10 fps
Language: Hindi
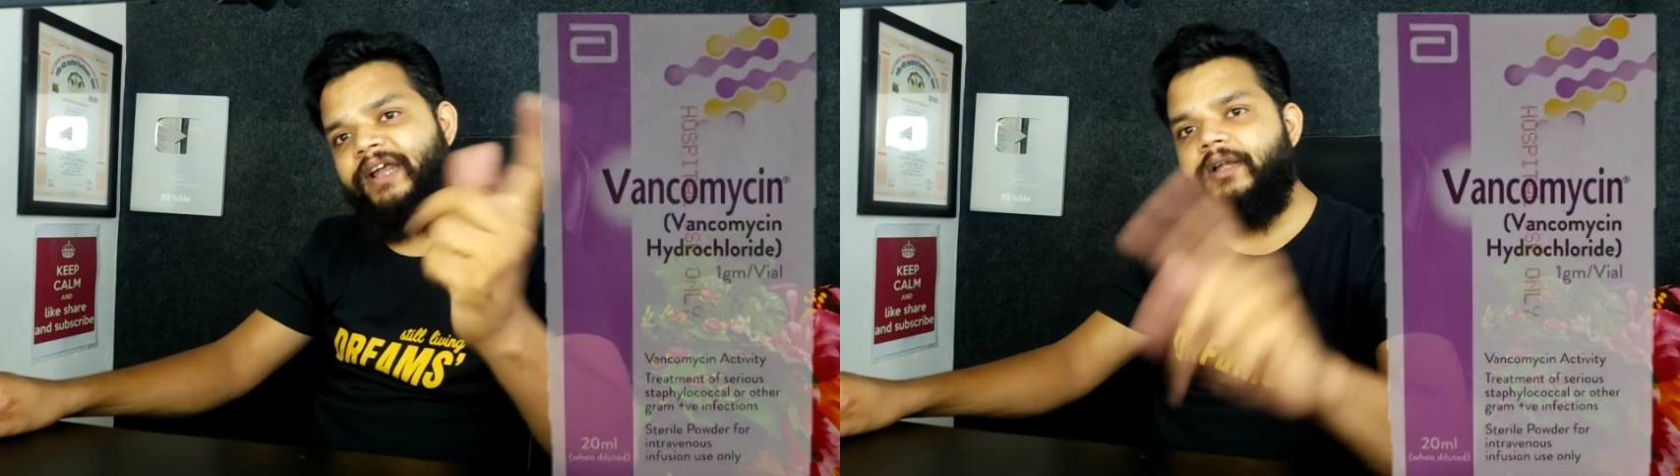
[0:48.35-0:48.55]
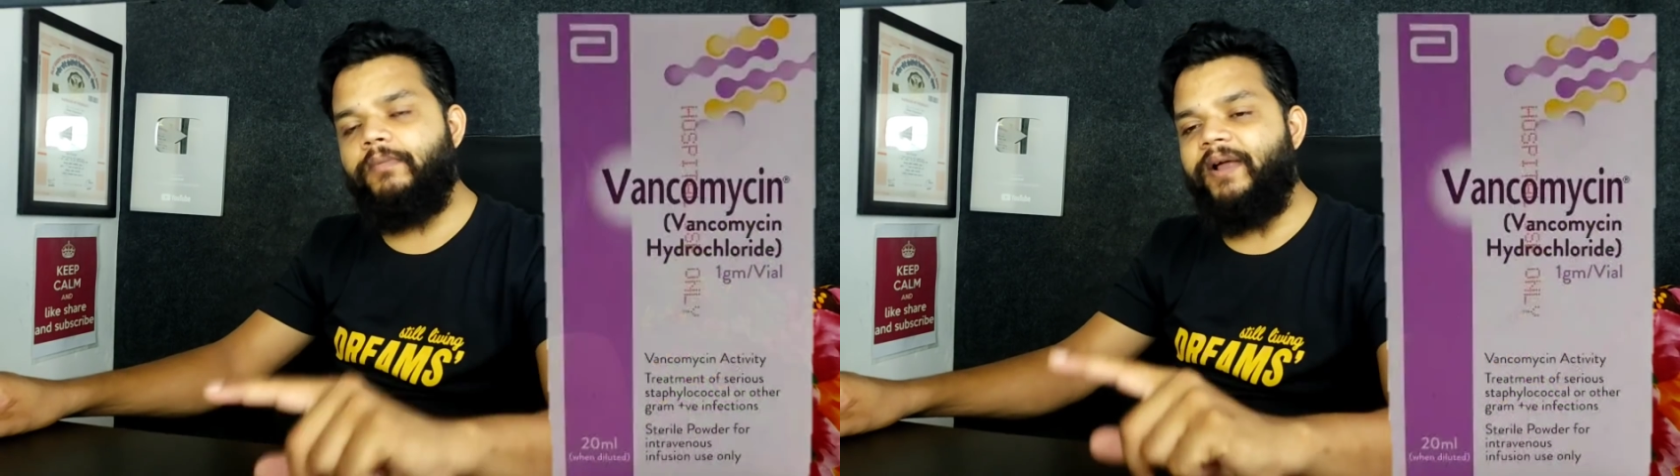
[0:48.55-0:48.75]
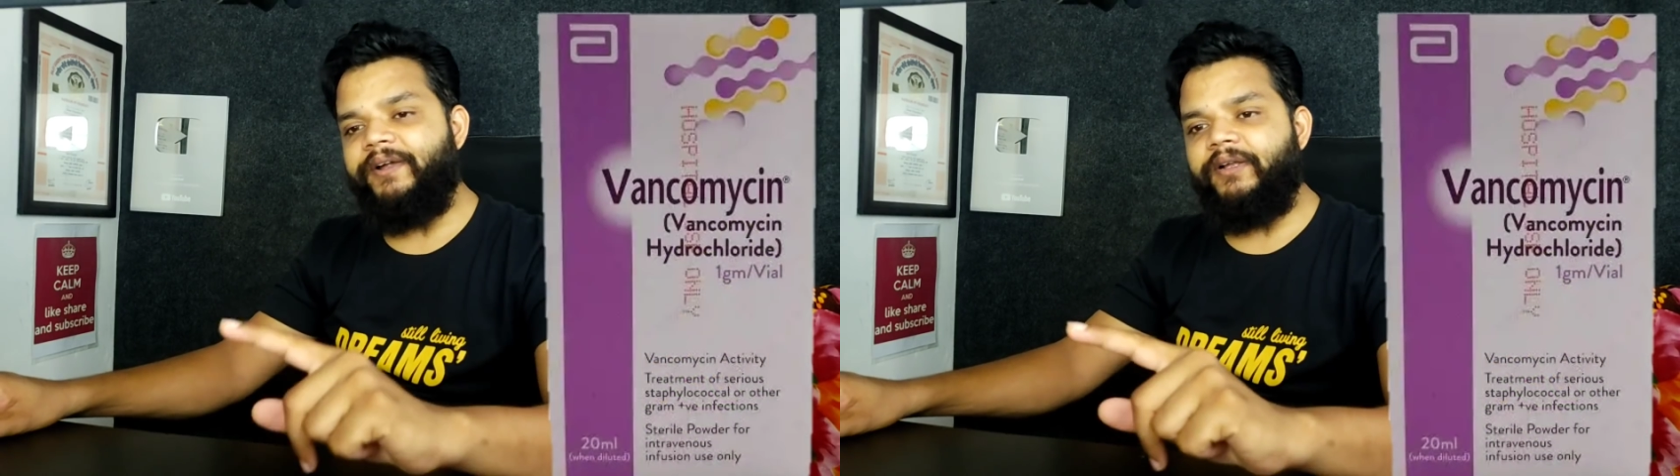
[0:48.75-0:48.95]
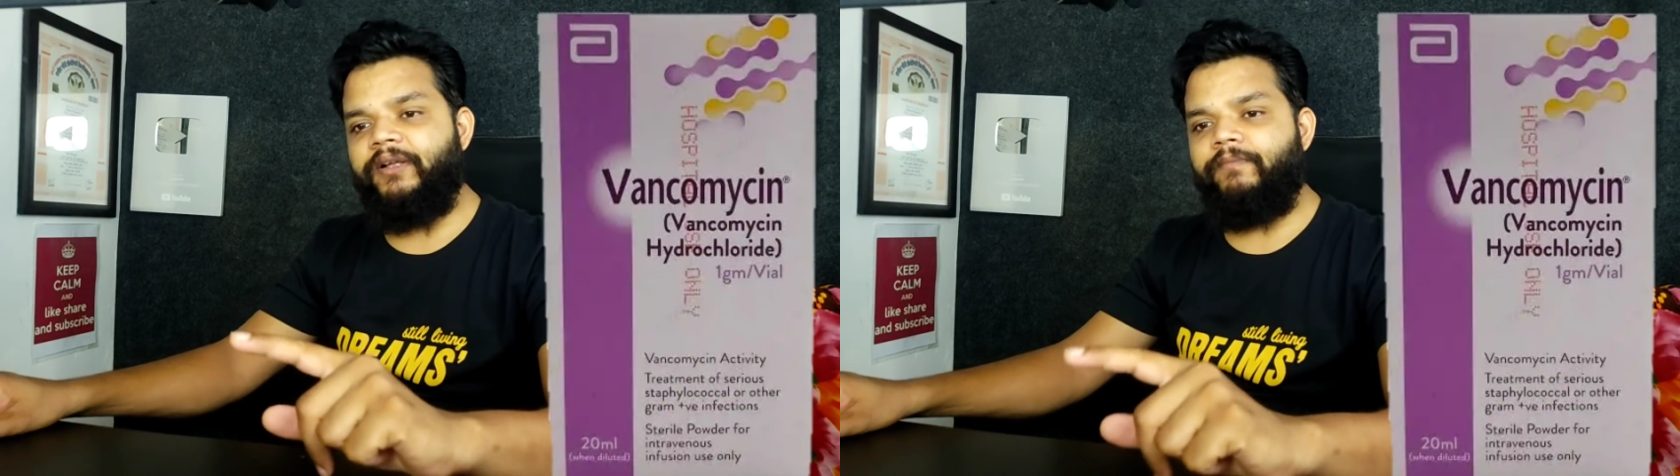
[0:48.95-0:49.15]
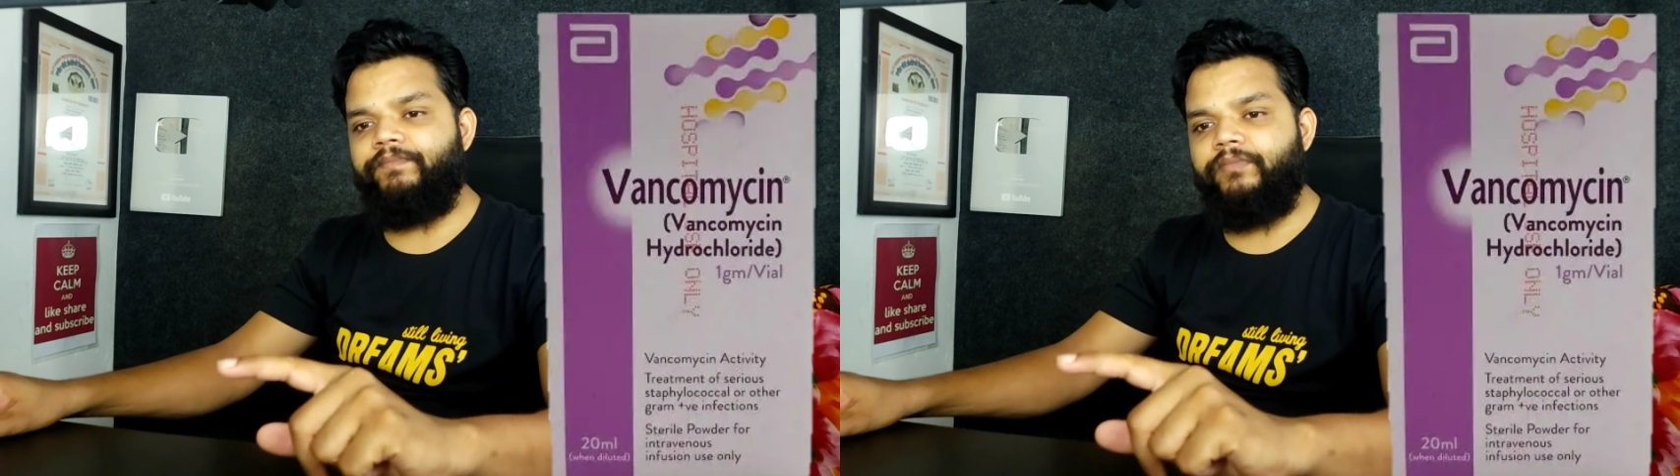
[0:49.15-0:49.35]
एंटीबायोटिक
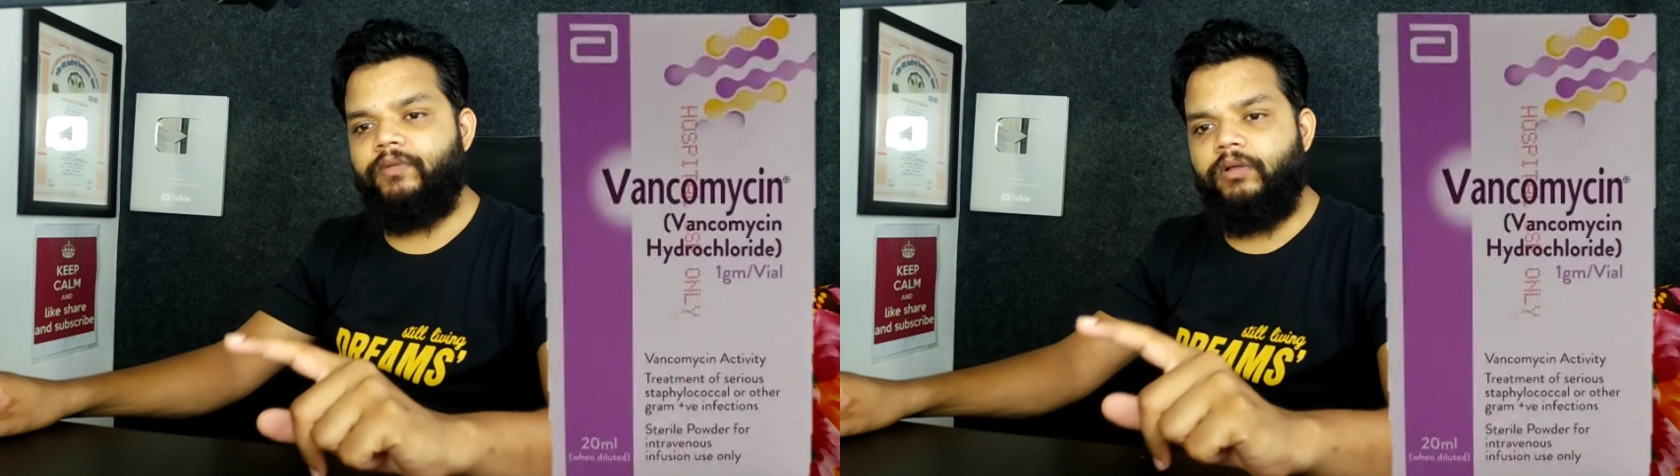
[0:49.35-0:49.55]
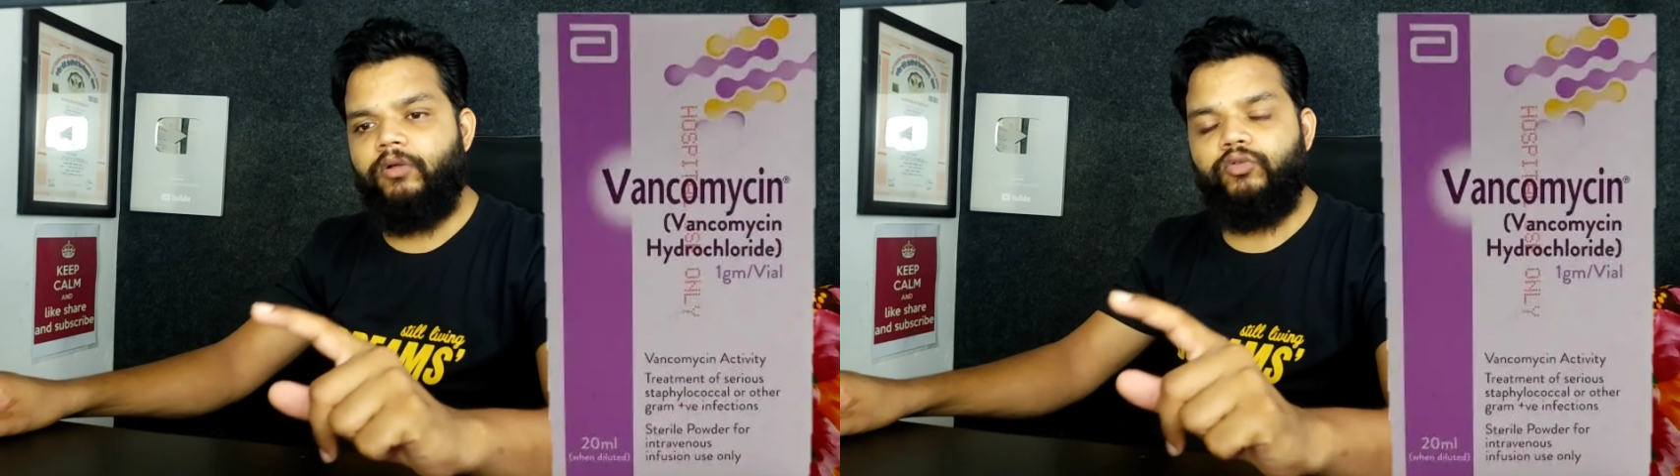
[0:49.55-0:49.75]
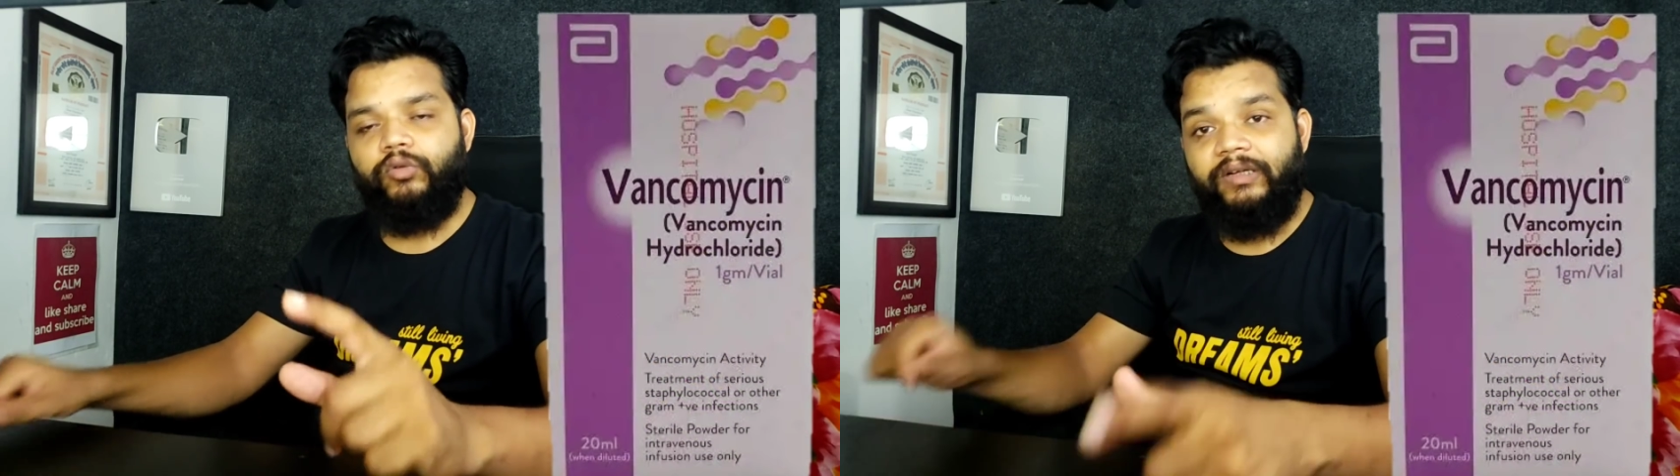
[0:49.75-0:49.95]
है तो